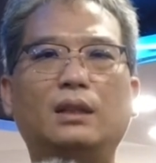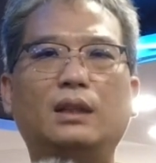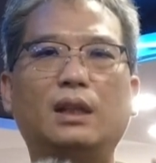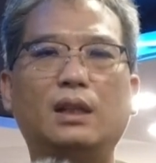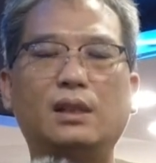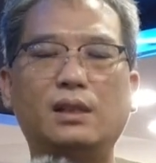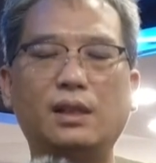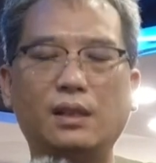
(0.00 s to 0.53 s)

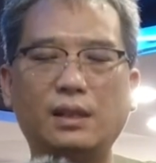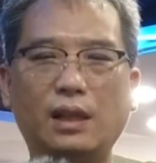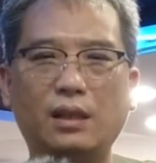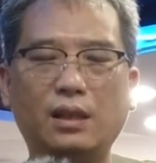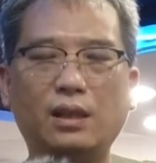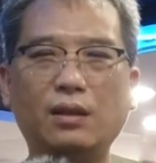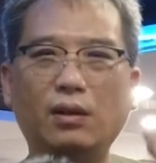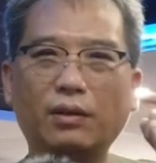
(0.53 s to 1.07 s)
那现在
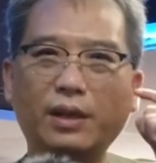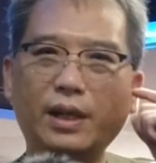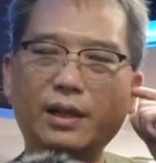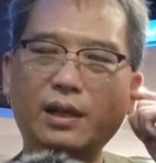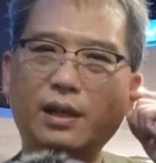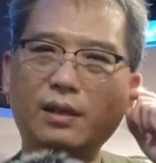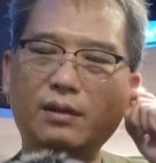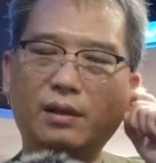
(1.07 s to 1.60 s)
D O
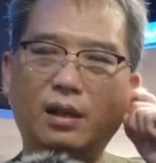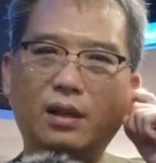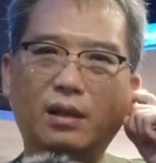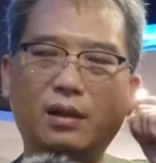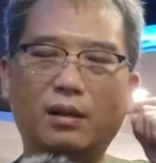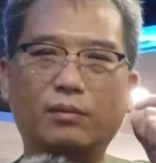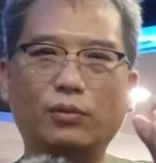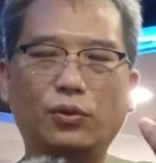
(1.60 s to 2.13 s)
A 呢，
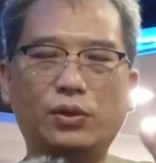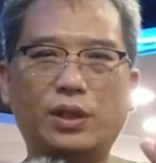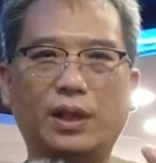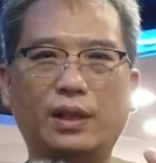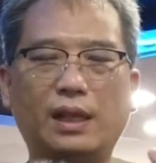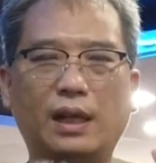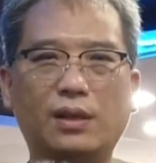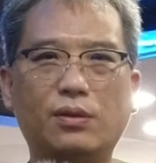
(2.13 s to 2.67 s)
呃，目
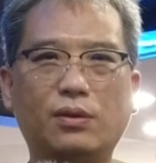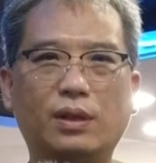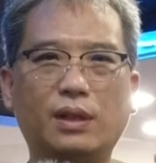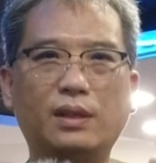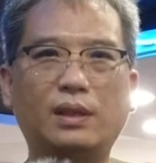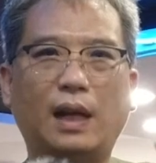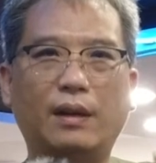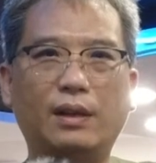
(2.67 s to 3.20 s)
前来说
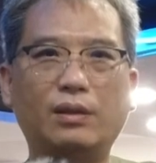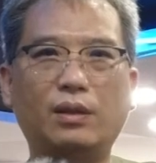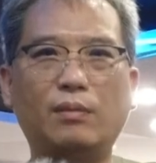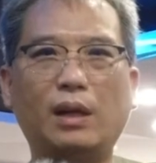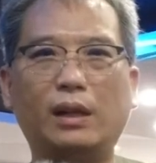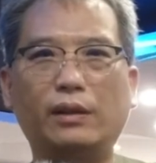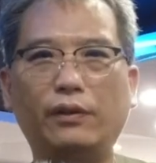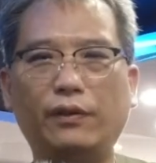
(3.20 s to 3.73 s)
跟台湾对
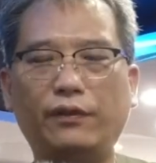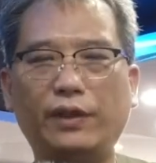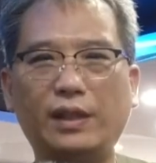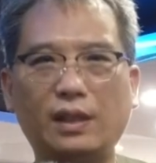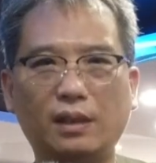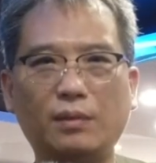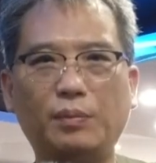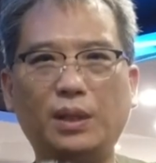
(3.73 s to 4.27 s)
麦克风
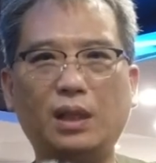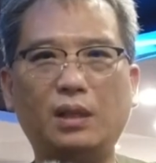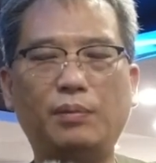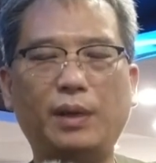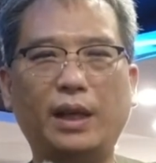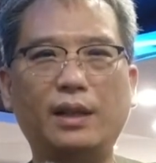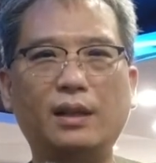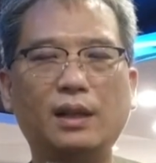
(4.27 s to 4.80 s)
非常的
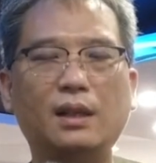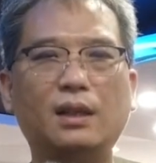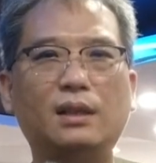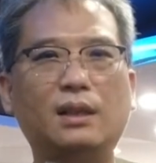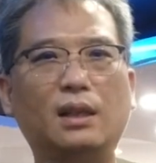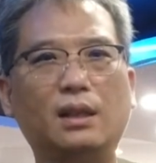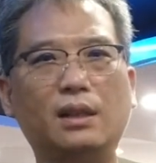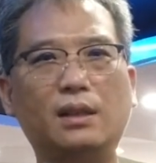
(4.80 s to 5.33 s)
匹配，
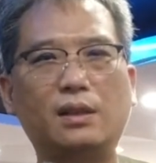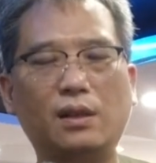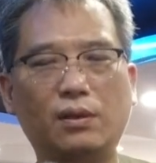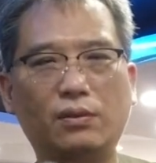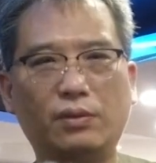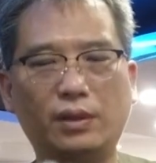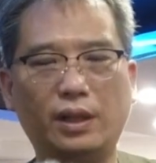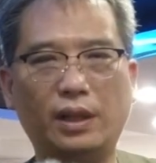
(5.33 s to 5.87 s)
那
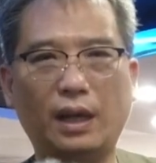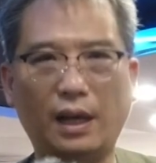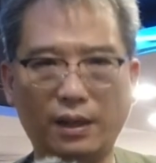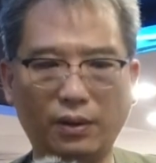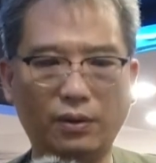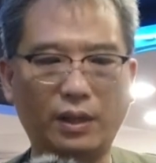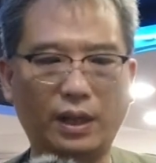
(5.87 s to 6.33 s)
效果也还